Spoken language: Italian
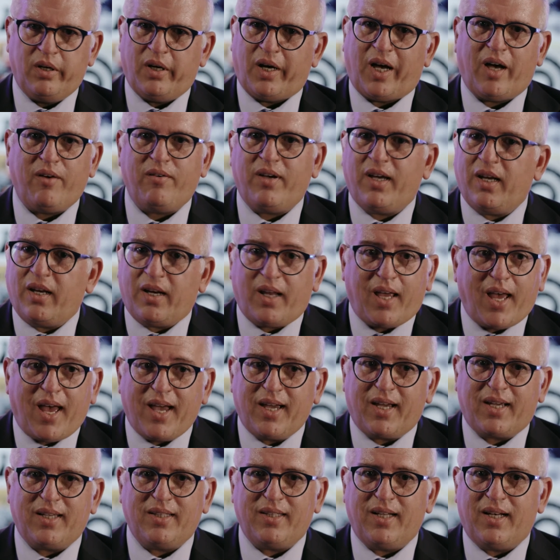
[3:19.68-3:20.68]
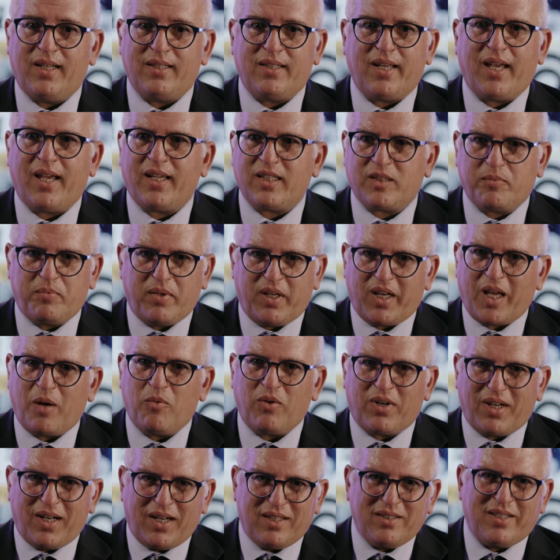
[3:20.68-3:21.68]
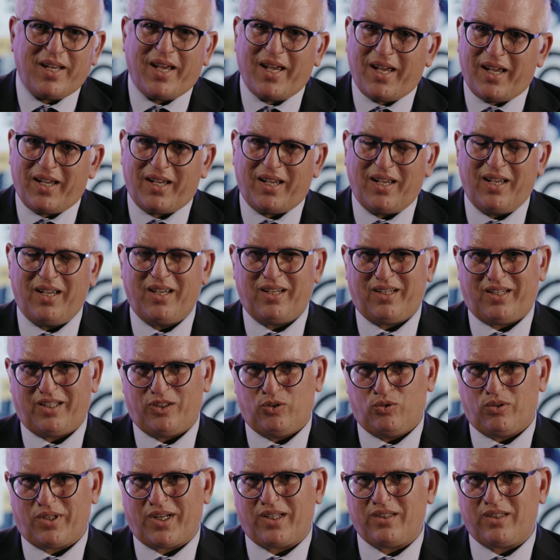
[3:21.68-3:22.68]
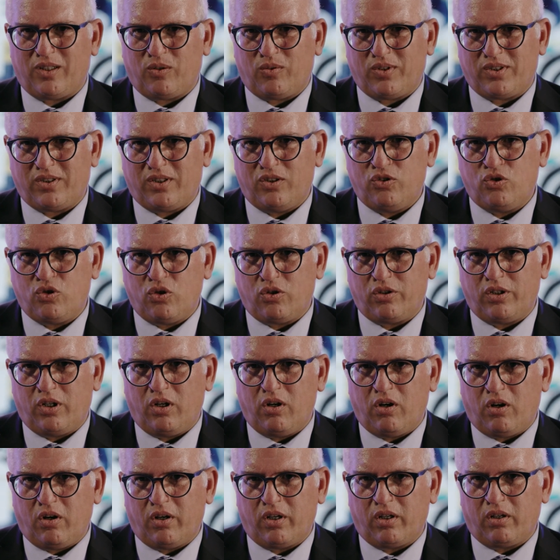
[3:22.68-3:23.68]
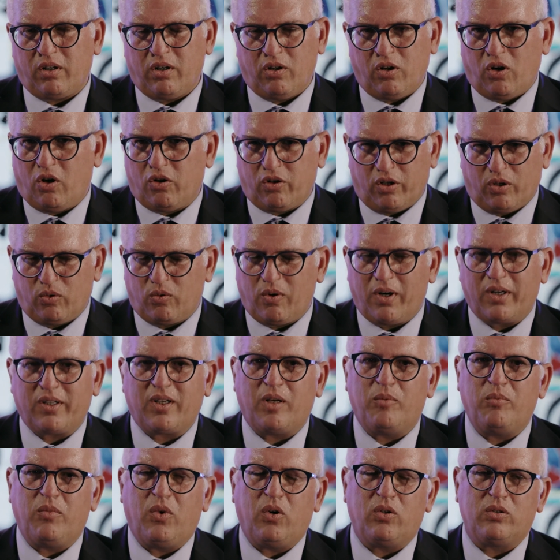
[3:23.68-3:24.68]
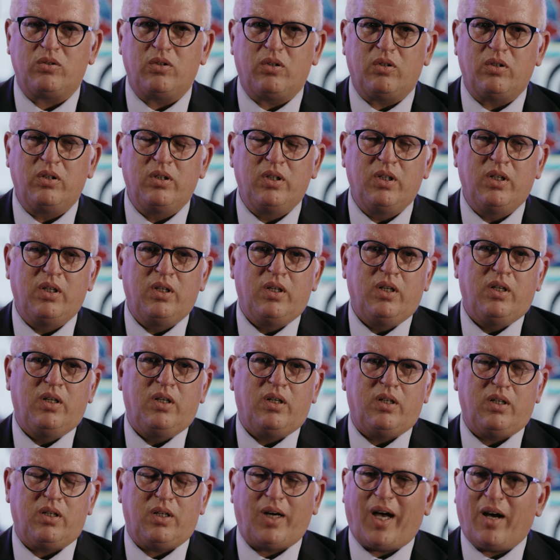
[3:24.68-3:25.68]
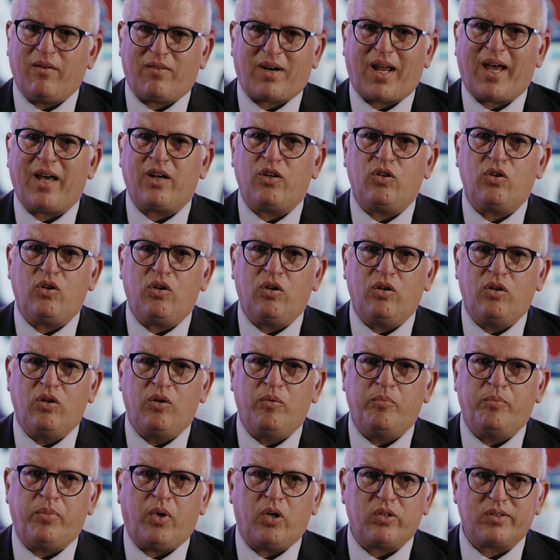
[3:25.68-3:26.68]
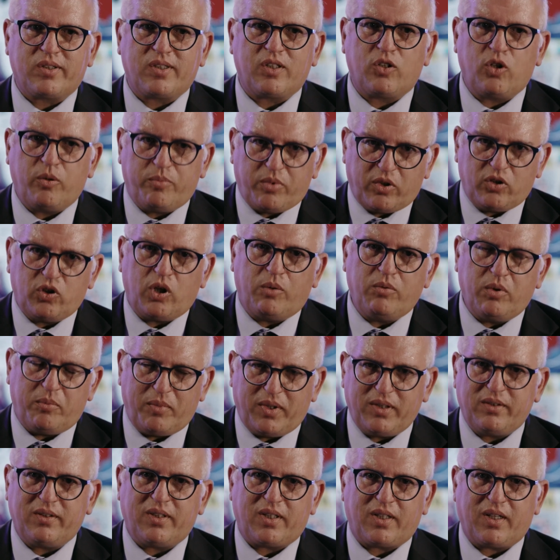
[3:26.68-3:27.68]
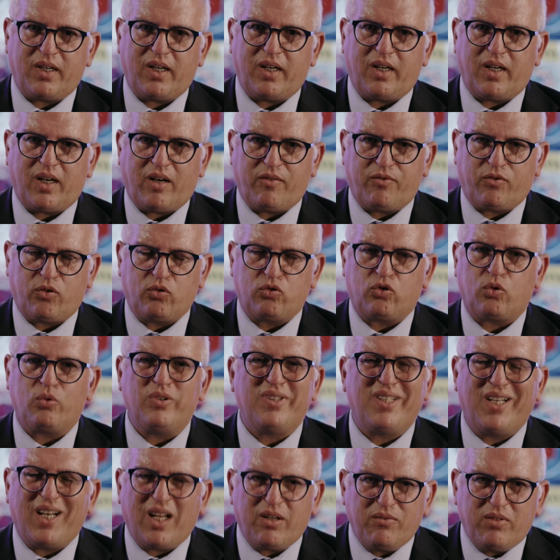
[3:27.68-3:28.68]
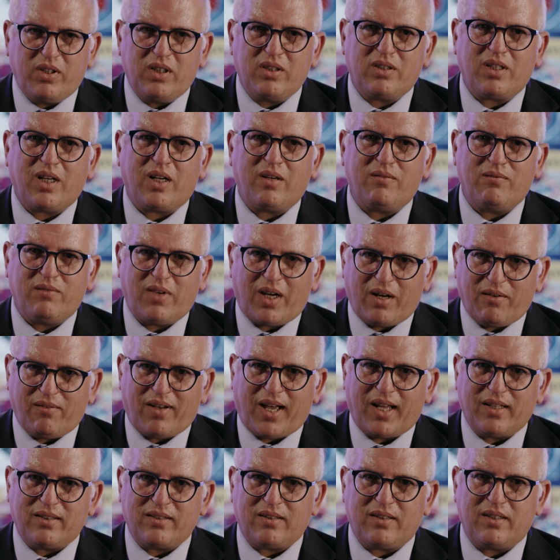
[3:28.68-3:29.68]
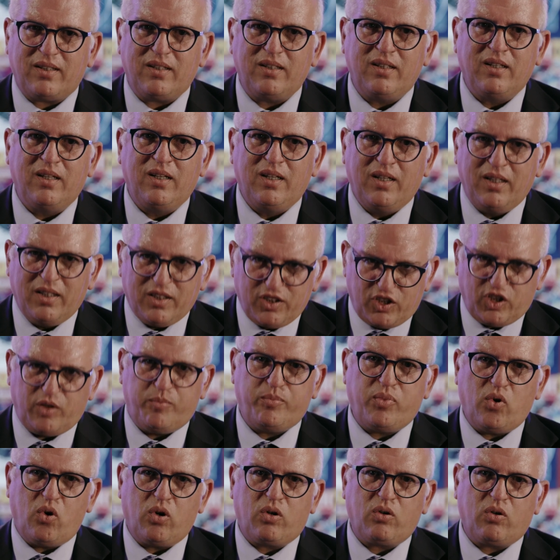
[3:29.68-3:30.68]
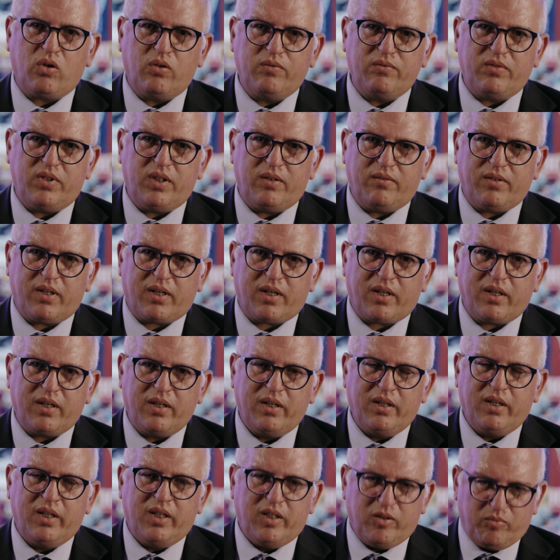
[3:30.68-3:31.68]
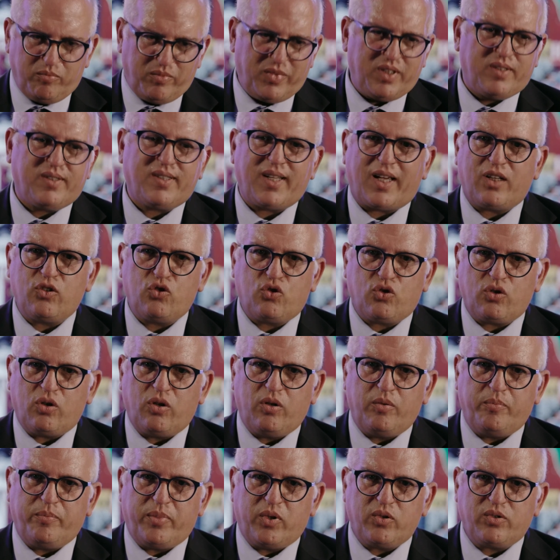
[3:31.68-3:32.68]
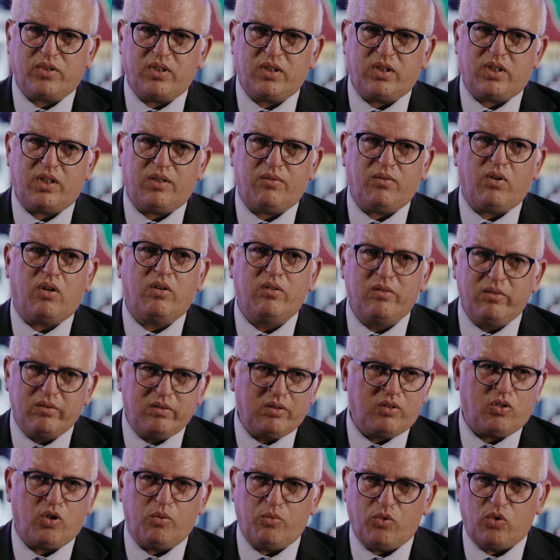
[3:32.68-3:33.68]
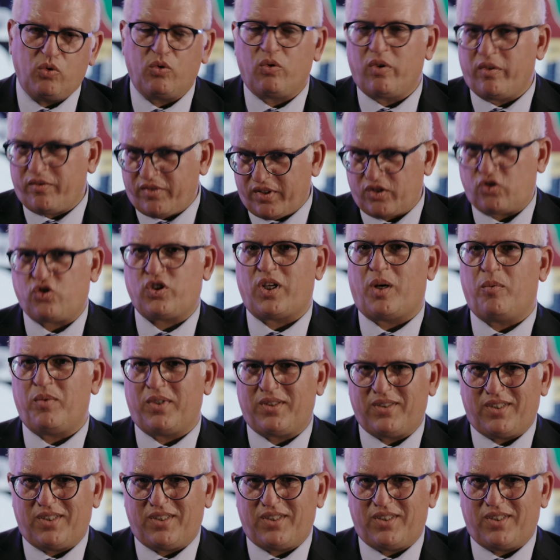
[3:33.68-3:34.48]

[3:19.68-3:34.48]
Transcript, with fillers: avere anche delle idee, speriamo che le idee che durante questi giorni loro, loro in qualche modo uh, avranno possano poi dopo metterle a frutto. Quindi la vita va avanti, si può convivere, messaggio positivo, comunque facciamo